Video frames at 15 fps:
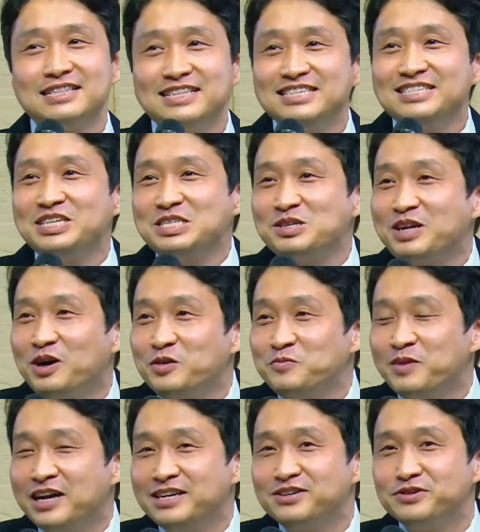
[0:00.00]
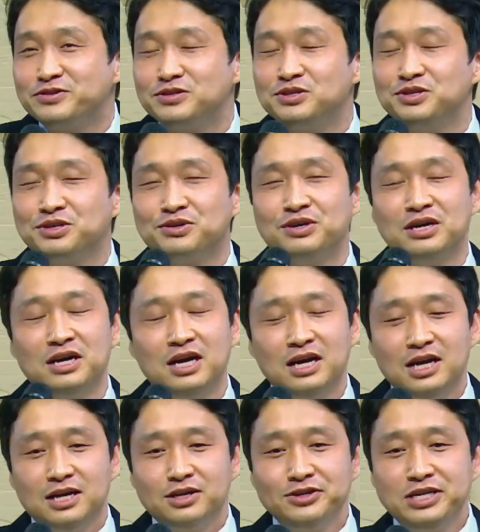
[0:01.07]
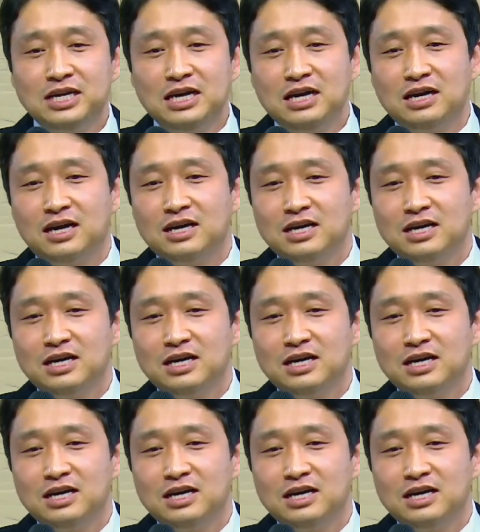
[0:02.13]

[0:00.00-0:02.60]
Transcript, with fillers: 뜻에서 나온 말이거든요. 그러니까